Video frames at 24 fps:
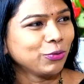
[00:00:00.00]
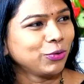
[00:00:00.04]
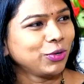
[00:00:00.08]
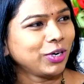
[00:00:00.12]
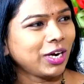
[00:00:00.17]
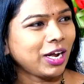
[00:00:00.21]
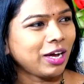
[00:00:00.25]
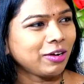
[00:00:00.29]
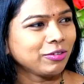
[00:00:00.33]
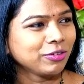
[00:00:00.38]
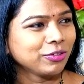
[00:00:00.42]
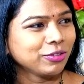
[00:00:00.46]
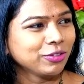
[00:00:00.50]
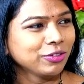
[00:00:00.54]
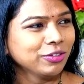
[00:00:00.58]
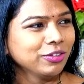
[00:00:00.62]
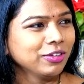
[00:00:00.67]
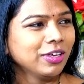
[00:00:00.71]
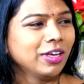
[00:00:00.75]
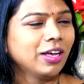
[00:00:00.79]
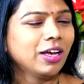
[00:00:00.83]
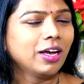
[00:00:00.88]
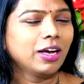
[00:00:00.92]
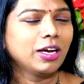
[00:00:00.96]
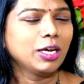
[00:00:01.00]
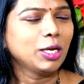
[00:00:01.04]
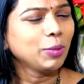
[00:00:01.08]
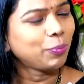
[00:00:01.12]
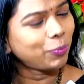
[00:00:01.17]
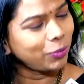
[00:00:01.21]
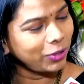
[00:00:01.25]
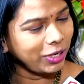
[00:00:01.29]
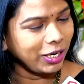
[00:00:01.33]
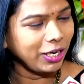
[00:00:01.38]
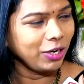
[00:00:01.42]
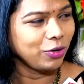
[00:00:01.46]
నువ్వు ఉన్నావు
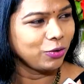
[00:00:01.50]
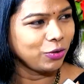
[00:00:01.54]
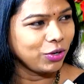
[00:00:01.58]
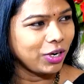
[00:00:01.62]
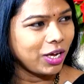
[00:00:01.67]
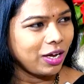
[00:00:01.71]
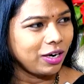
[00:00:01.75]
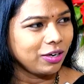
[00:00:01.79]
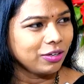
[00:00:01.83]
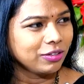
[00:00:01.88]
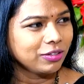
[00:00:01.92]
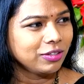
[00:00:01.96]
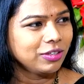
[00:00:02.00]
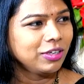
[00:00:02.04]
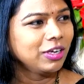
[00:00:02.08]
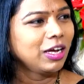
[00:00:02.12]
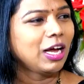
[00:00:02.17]
ఇప్పుడు నేనున్నాను